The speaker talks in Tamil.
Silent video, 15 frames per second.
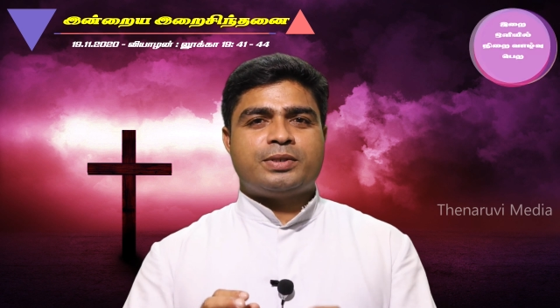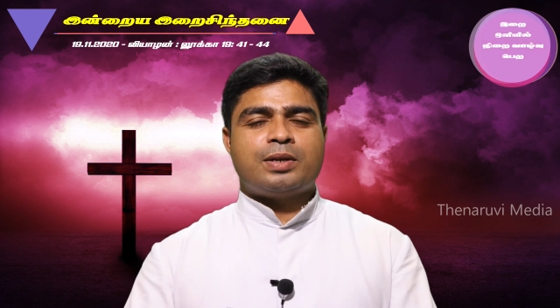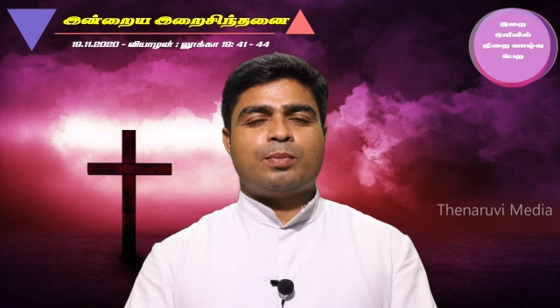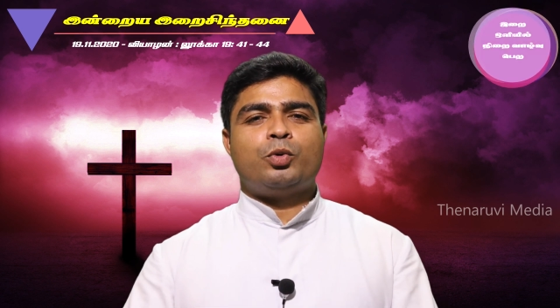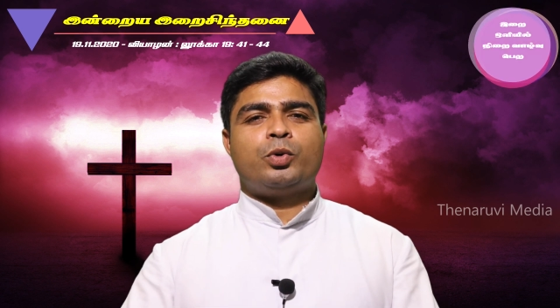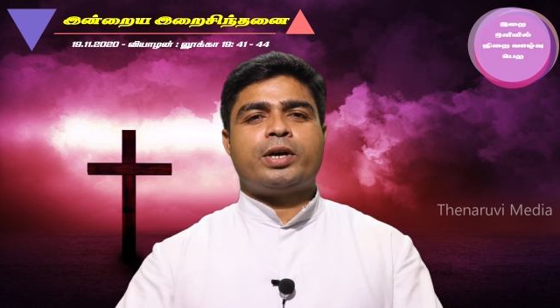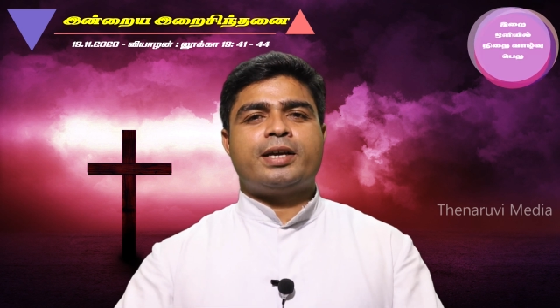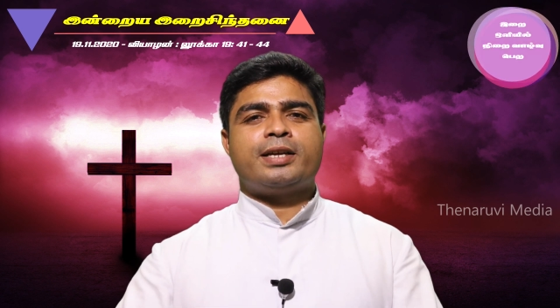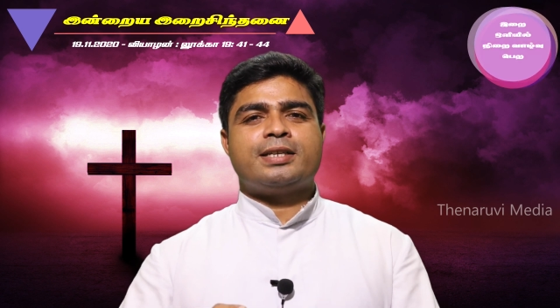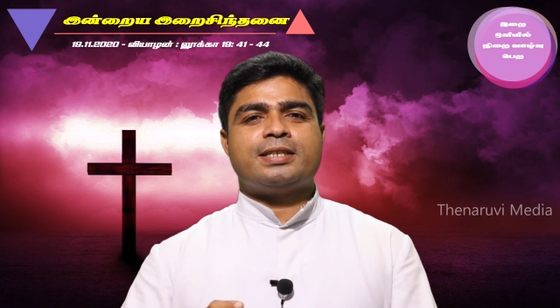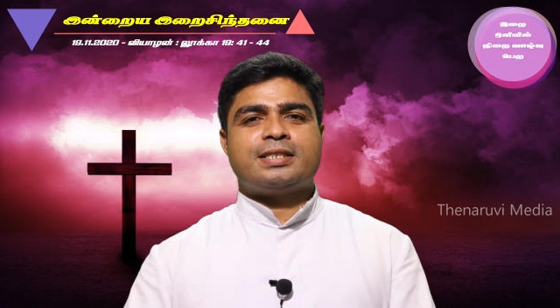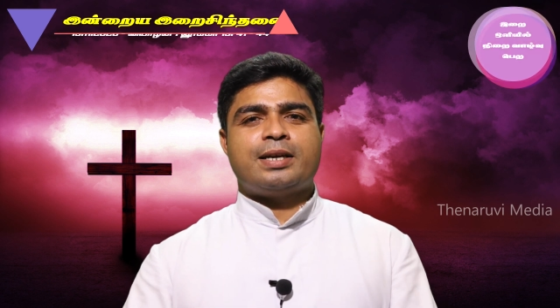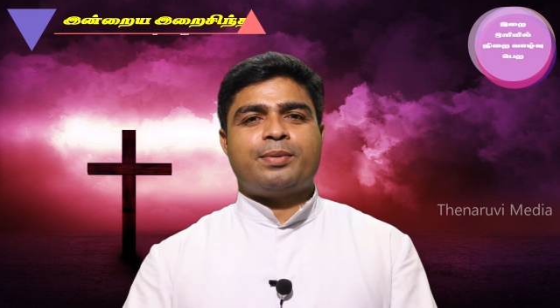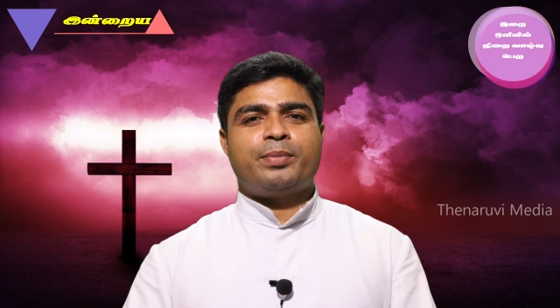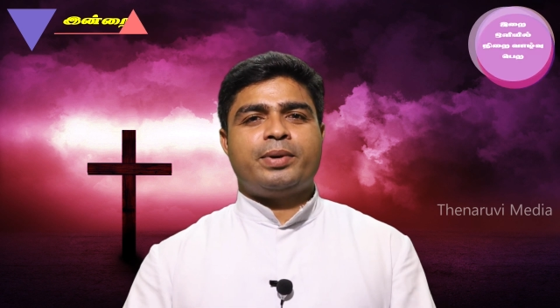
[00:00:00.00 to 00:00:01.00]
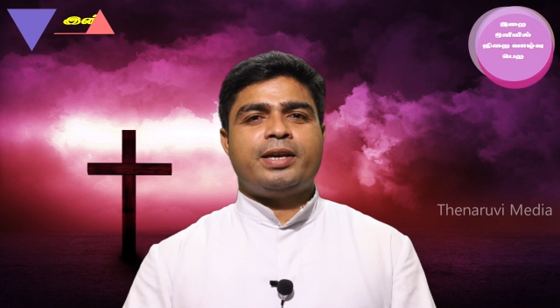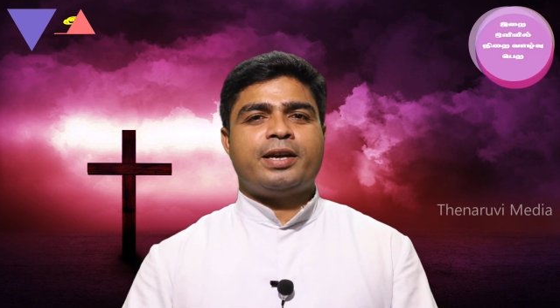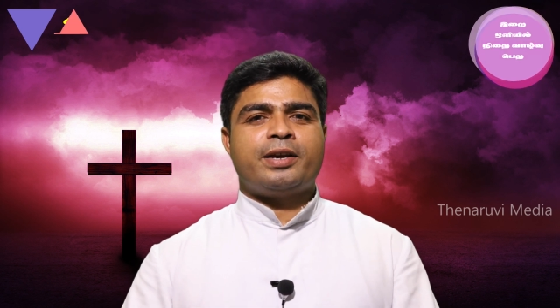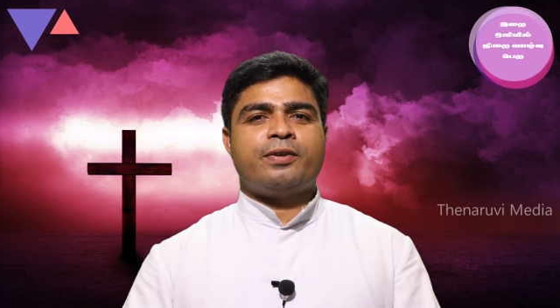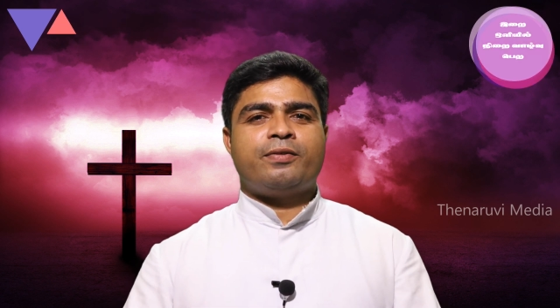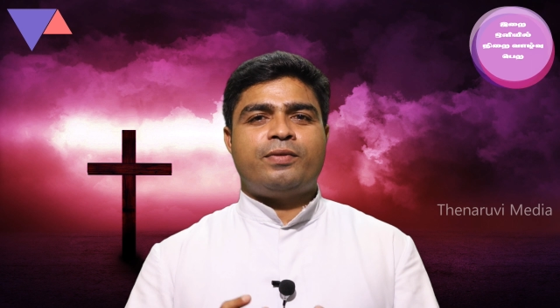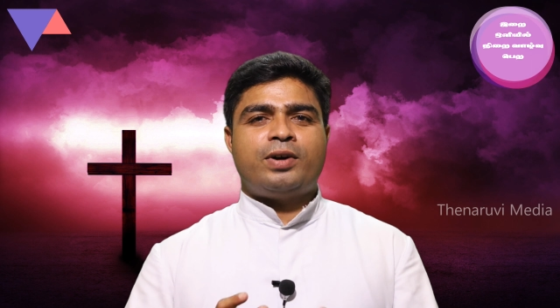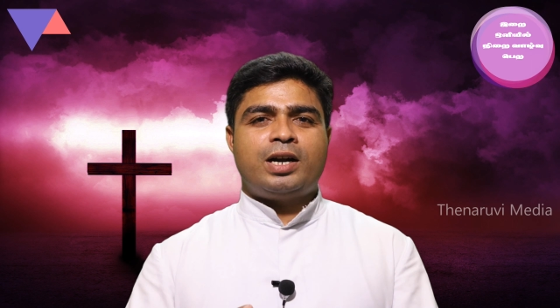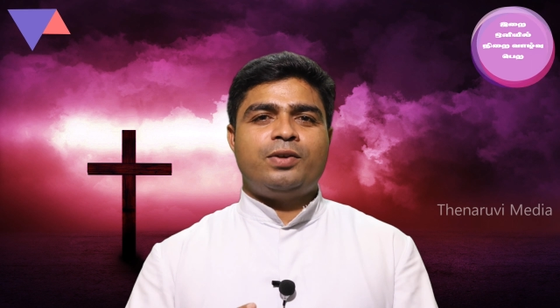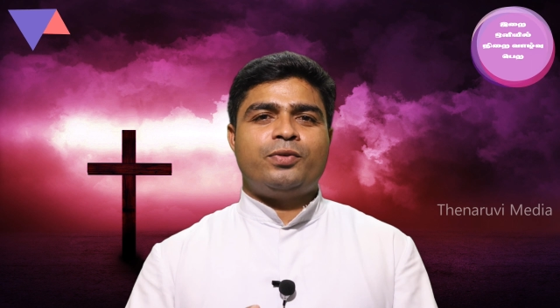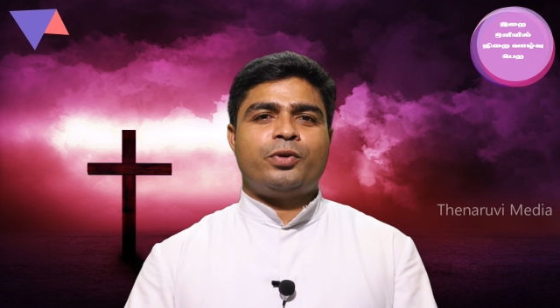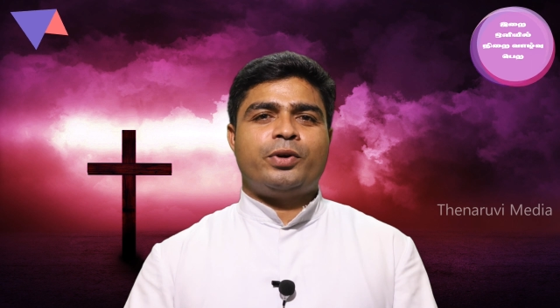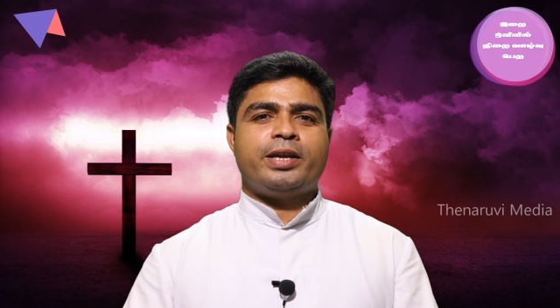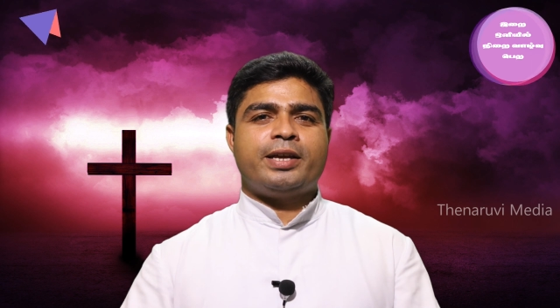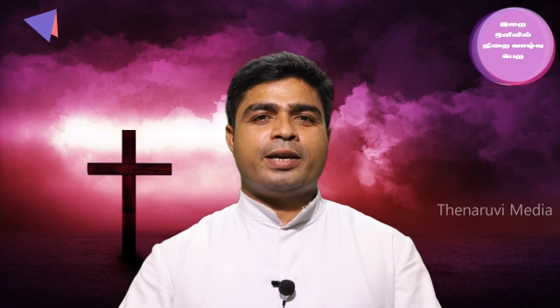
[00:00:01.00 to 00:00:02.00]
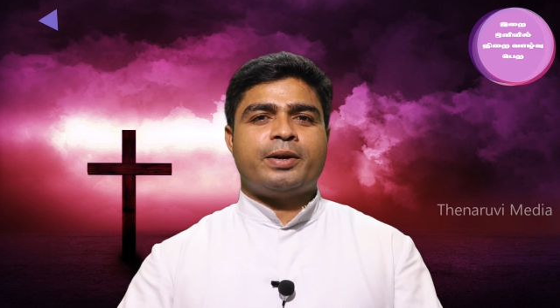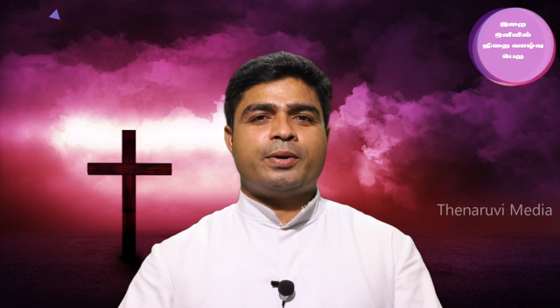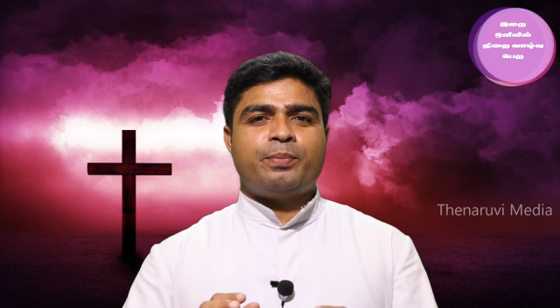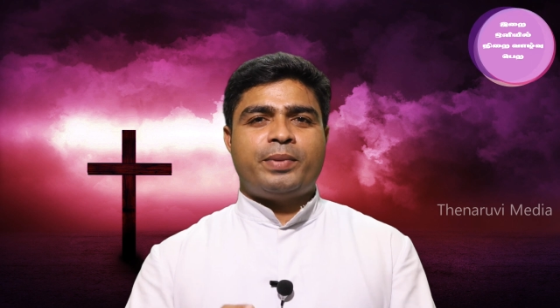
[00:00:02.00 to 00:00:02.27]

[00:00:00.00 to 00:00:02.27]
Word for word: சமூக சமய வாழ்வினுடைய